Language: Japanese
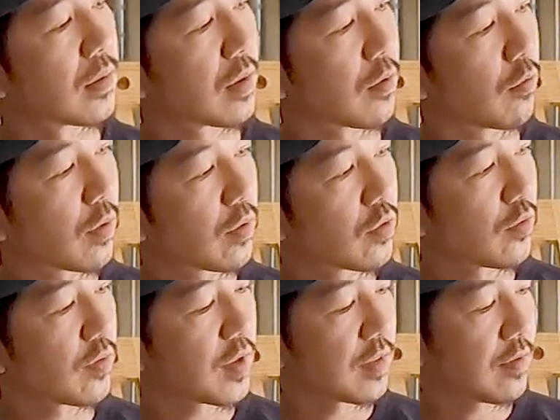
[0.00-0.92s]
でこれを
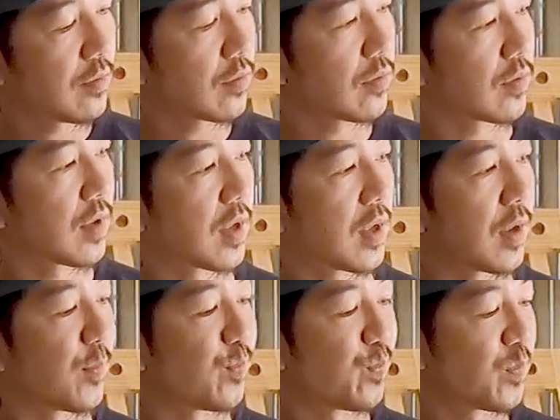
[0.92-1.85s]
調整すること
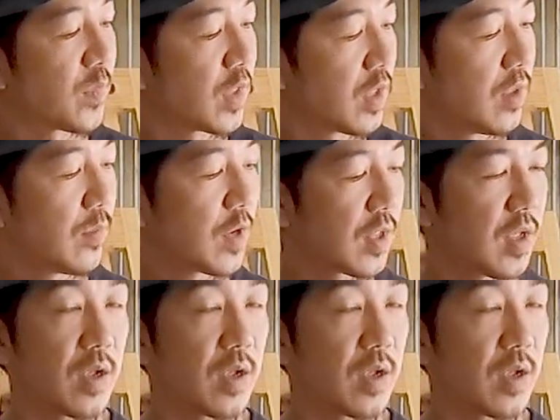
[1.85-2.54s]
で、今